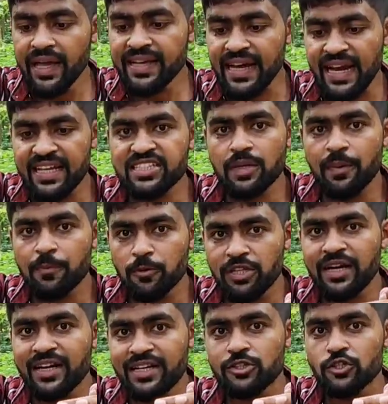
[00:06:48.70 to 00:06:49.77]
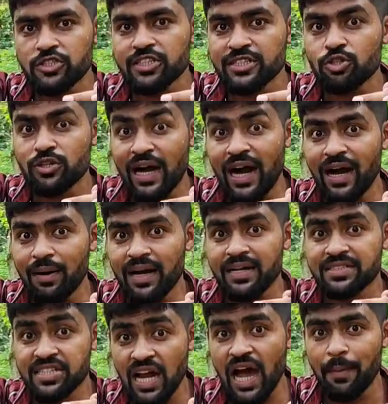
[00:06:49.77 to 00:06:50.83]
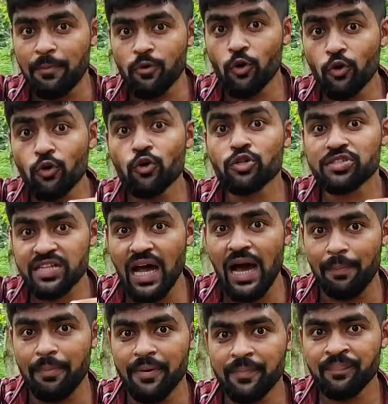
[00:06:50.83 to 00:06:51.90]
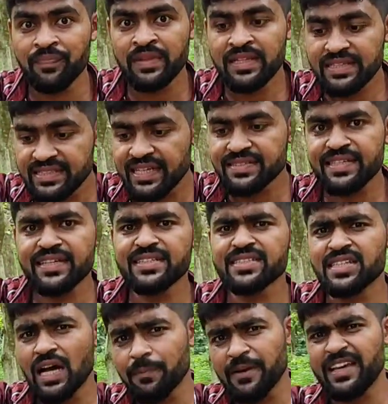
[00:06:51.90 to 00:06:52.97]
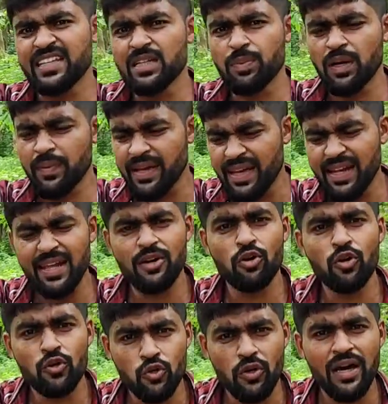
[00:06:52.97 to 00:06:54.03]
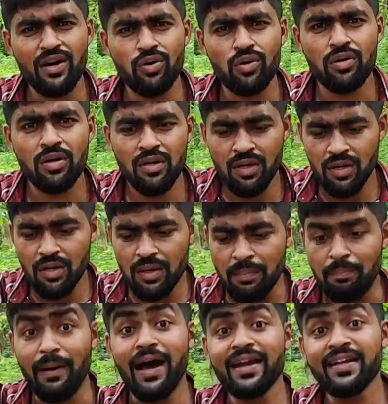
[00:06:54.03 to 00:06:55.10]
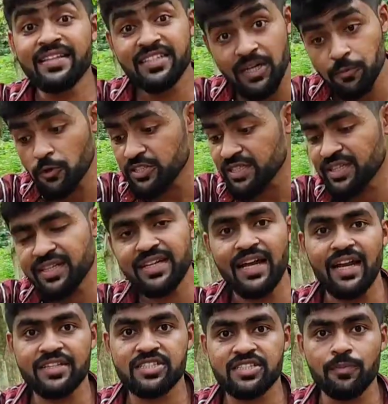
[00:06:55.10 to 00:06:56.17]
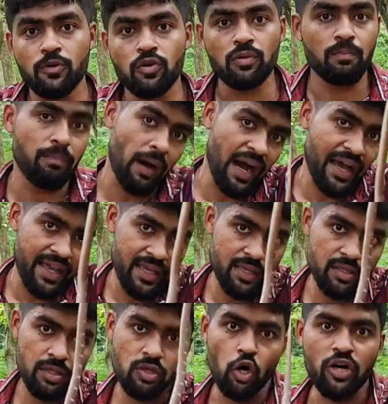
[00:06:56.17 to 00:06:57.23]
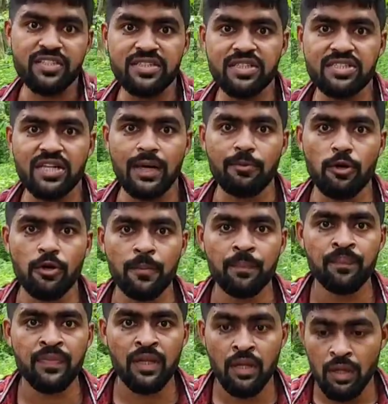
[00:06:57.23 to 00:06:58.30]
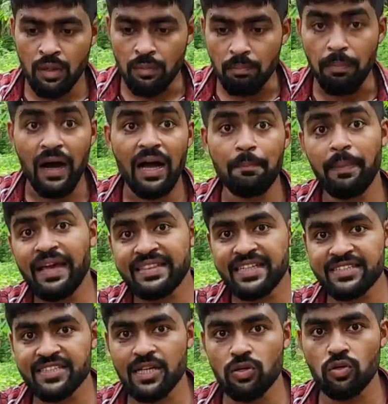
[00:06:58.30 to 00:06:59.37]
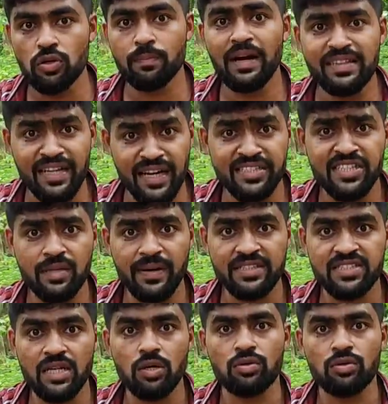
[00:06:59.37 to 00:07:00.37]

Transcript: এই কালার সাপের প্রধান খাদ্য হচ্ছে কিন্তু সাপ অন্য সাপ যে সাইজের সাপে খেতে পারবে হেলে হোক ঢোড়া হোক বা নিজের প্রজাতির কালার সাপ হোক বা এই ঘরচিতি সাপ হোক বা বেতাচরা হোক বা দারাসের বাচ্চা